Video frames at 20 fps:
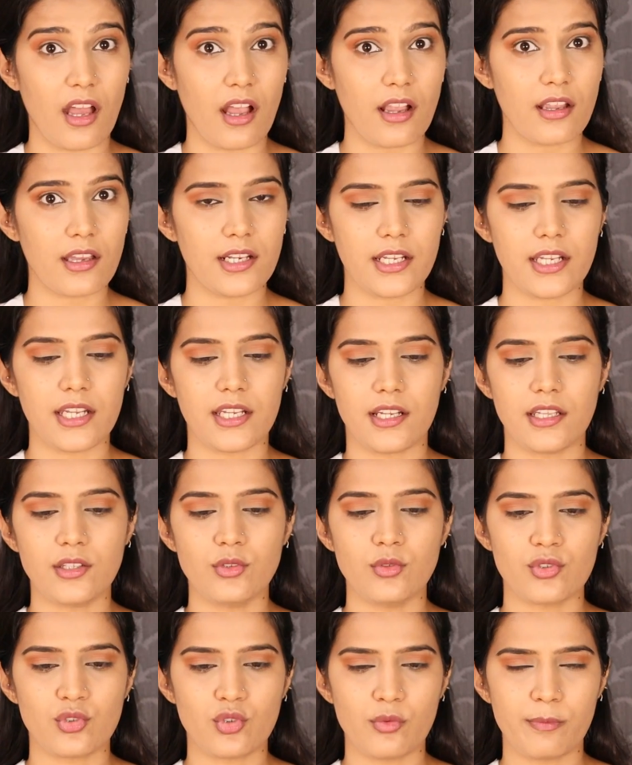डार्क कलर है ना
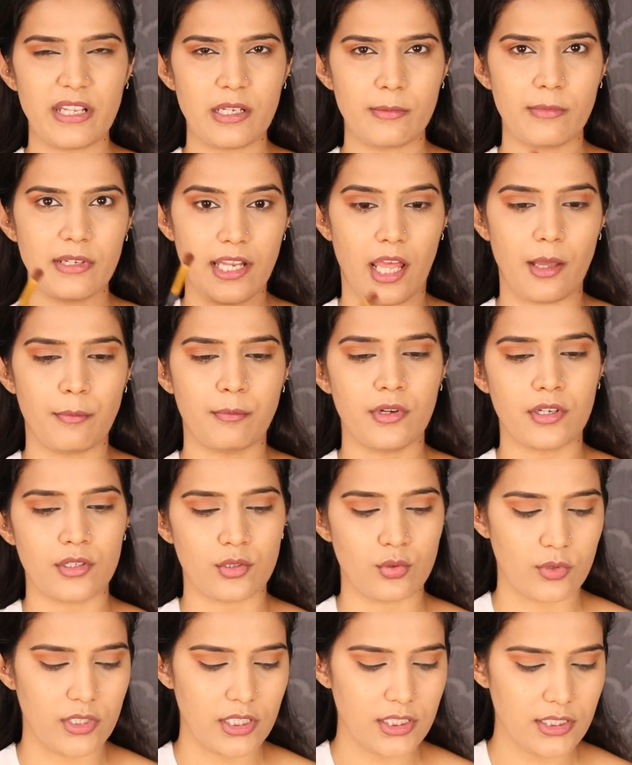तो इसको पहले मैं टैप कर
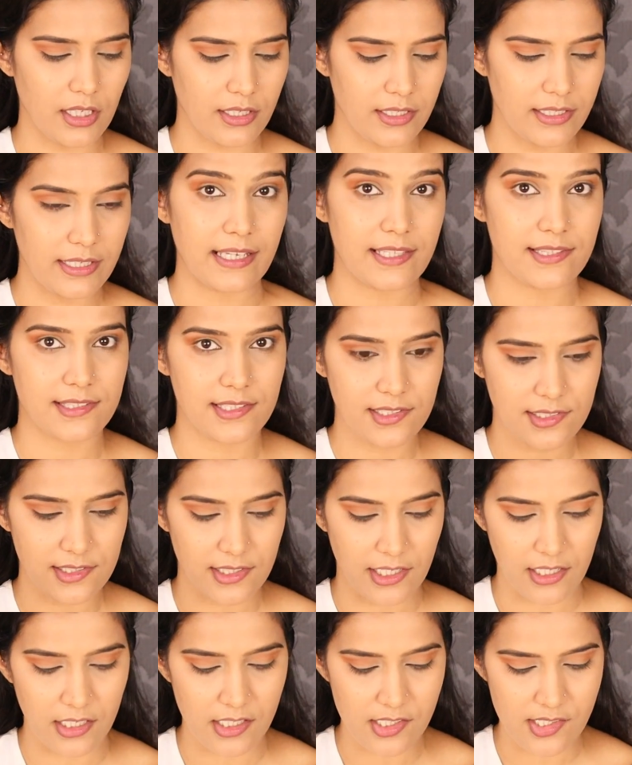दूंगी ताकि एक्सेस
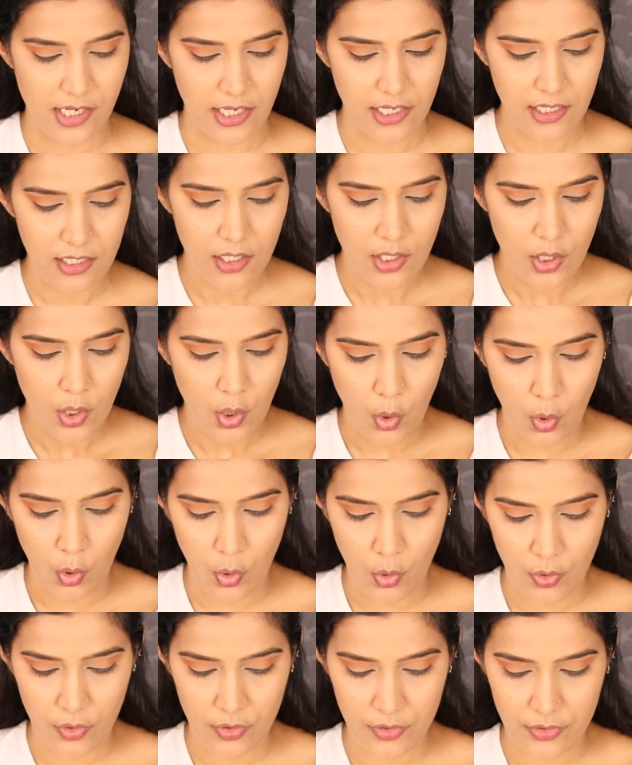निकल जाए
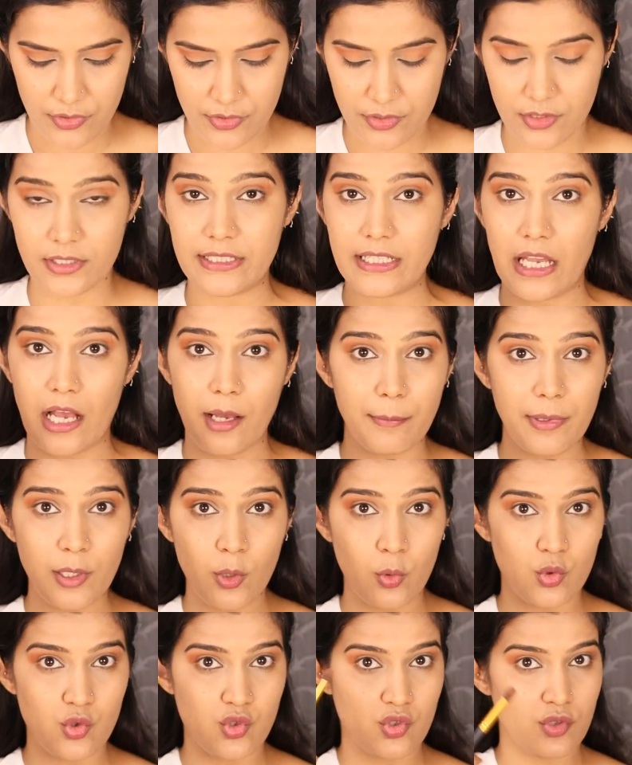और यहाँ पे
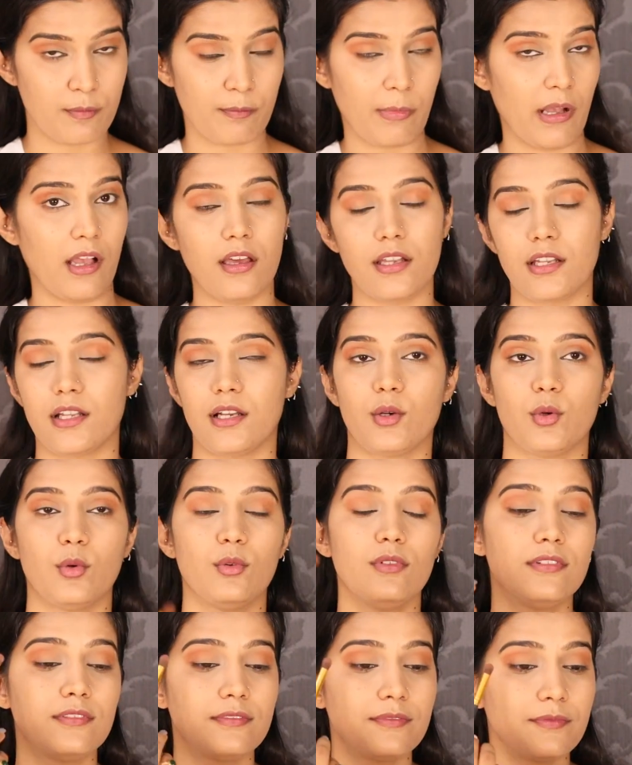कुछ पंगा ना
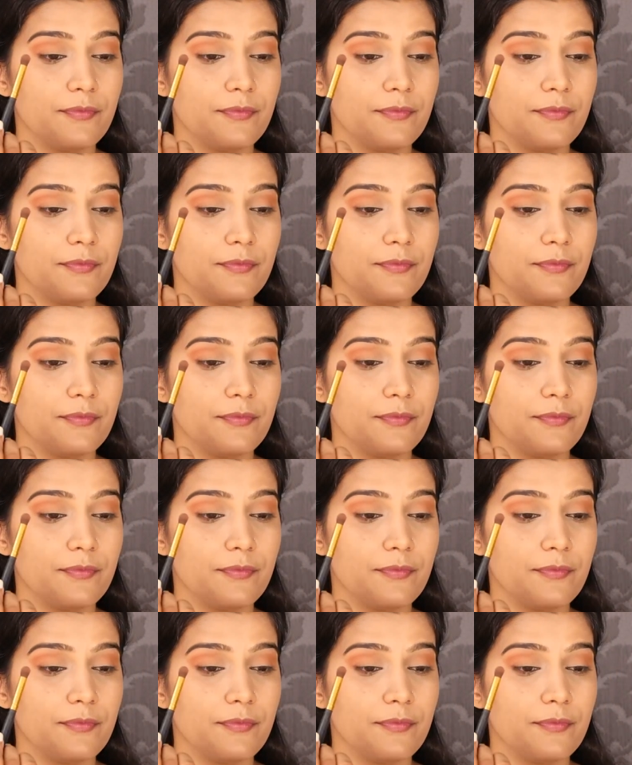हो